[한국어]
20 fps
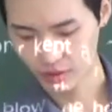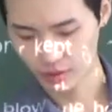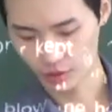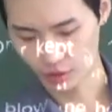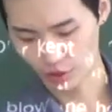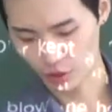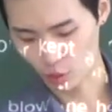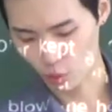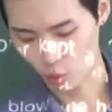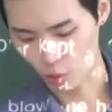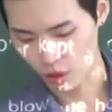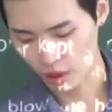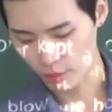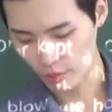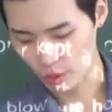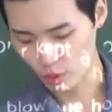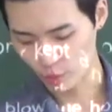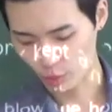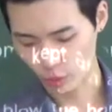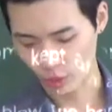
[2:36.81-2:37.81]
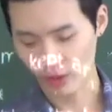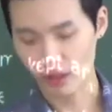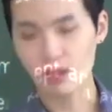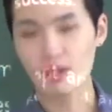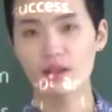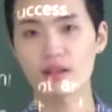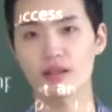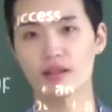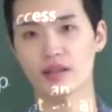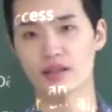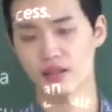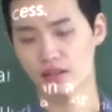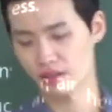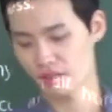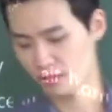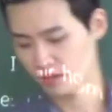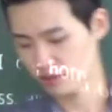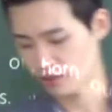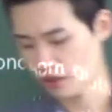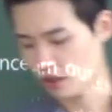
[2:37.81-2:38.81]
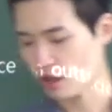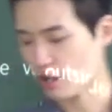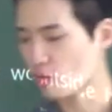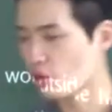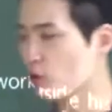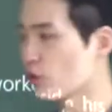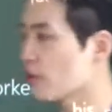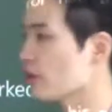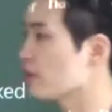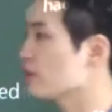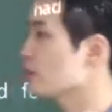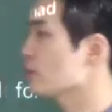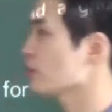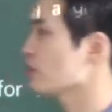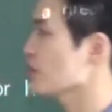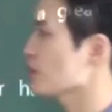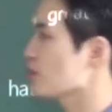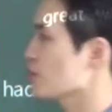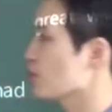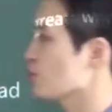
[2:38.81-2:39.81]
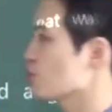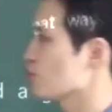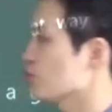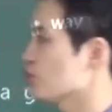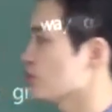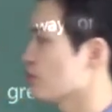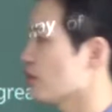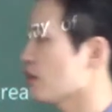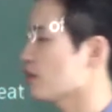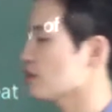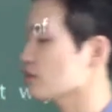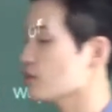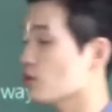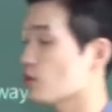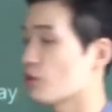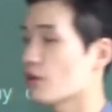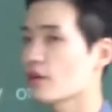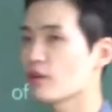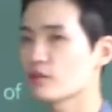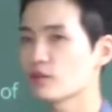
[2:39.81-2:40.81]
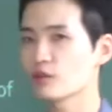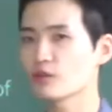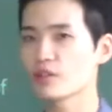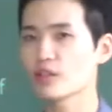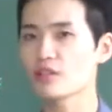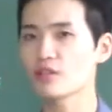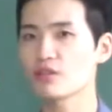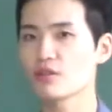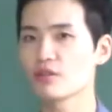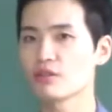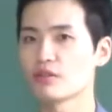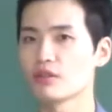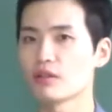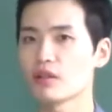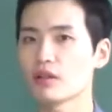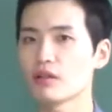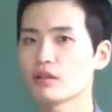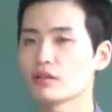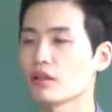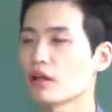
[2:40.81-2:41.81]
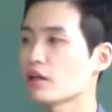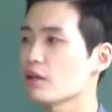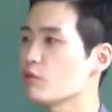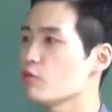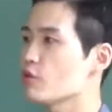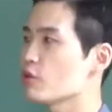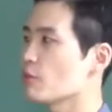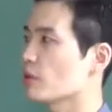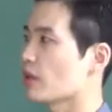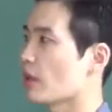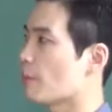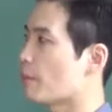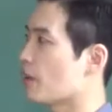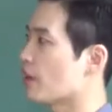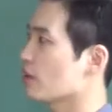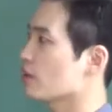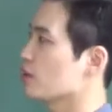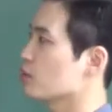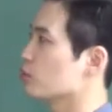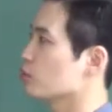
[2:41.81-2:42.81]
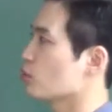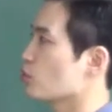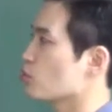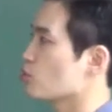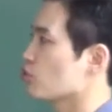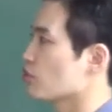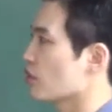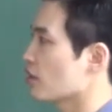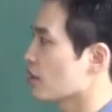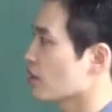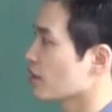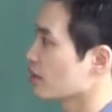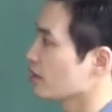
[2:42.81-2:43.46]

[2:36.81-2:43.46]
어때 공감이 좀 돼? 내가 거래를 성사시켜주는데 거래를 성사시켰는데 나를 위해서 막 나팔을 불어준대